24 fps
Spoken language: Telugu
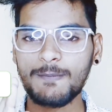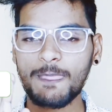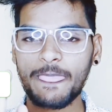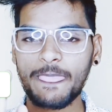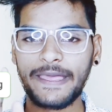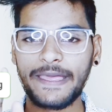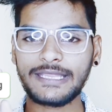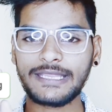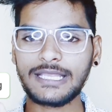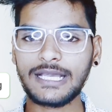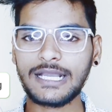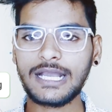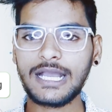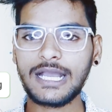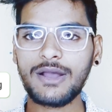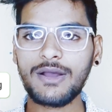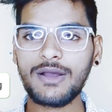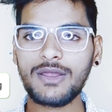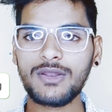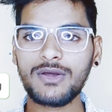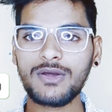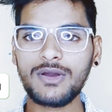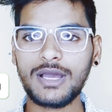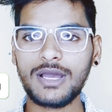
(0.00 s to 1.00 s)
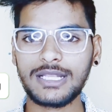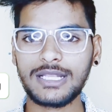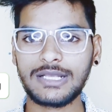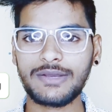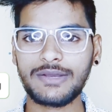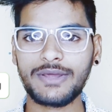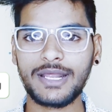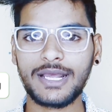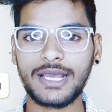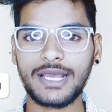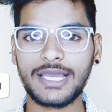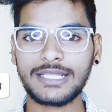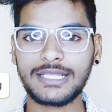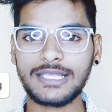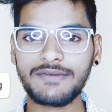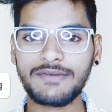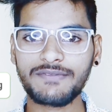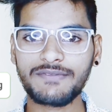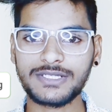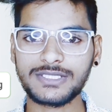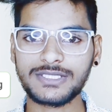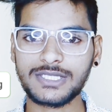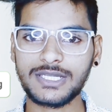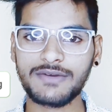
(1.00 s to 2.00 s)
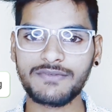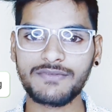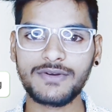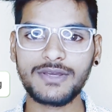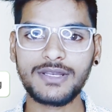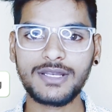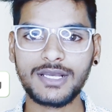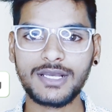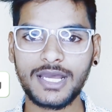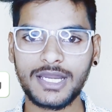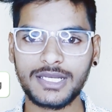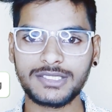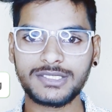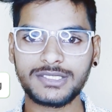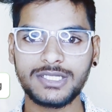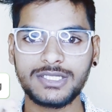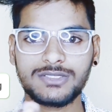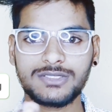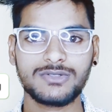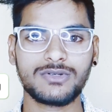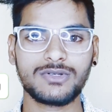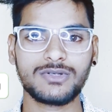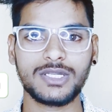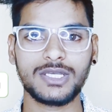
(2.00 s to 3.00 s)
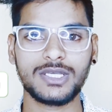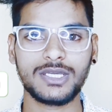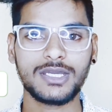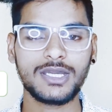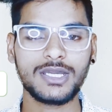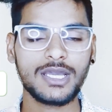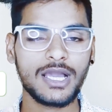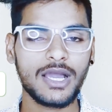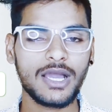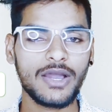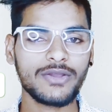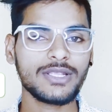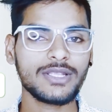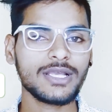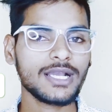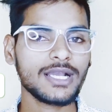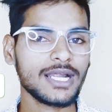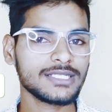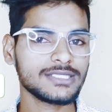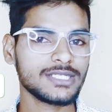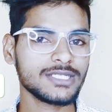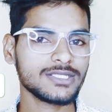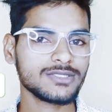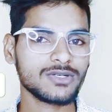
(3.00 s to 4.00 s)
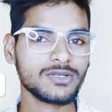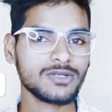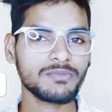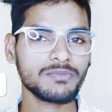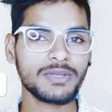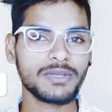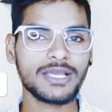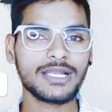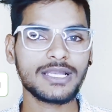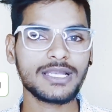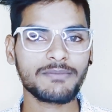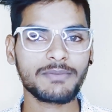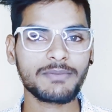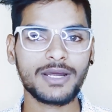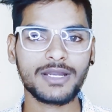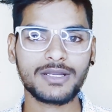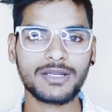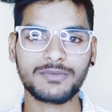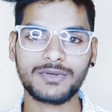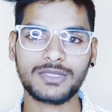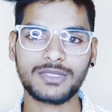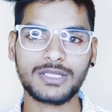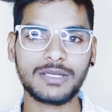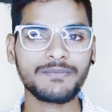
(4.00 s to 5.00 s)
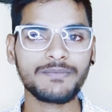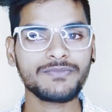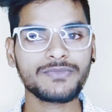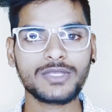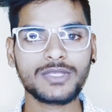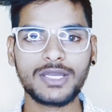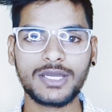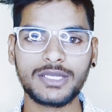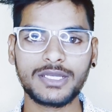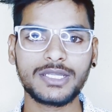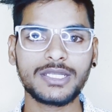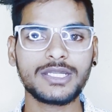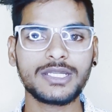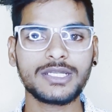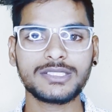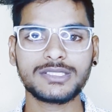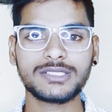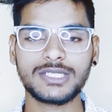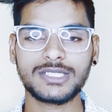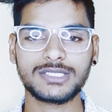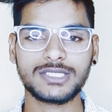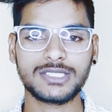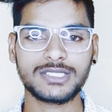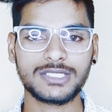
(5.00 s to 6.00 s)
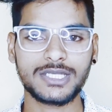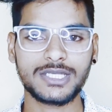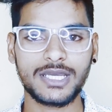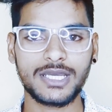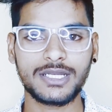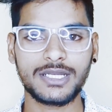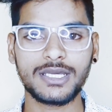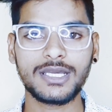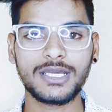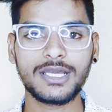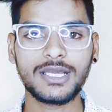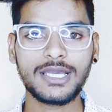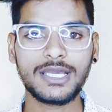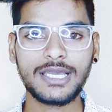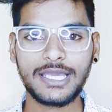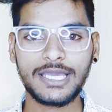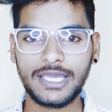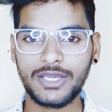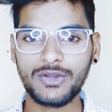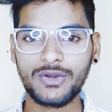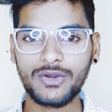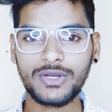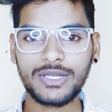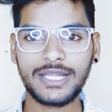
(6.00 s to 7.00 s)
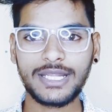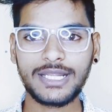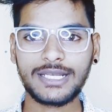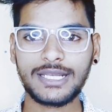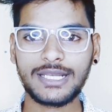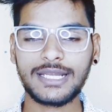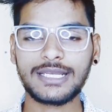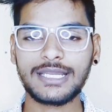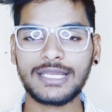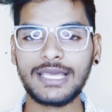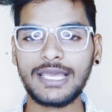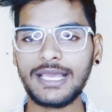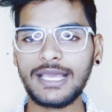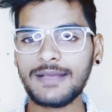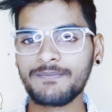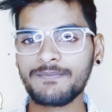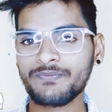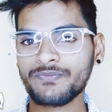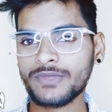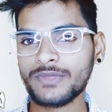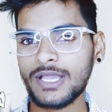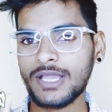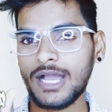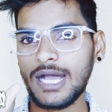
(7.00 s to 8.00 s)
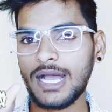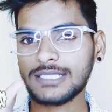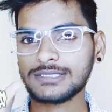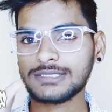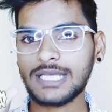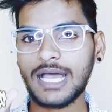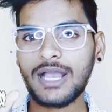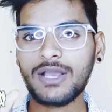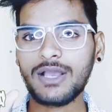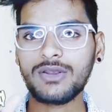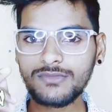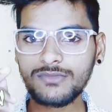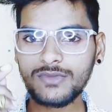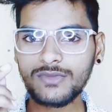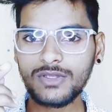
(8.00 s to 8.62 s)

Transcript: ఎంత కావాలో అంతవరకు అయితే ఫస్ట్ ఆఫ్ ఆల్ కట్ చేసుకోండి ఆ విధంగా కట్ చేసుకొని మిగిలిన పాట మొత్తం రిలీజ్ చేసేసేయండి ఇంకోటి ఏంటంటే ఆ సాంగ్లో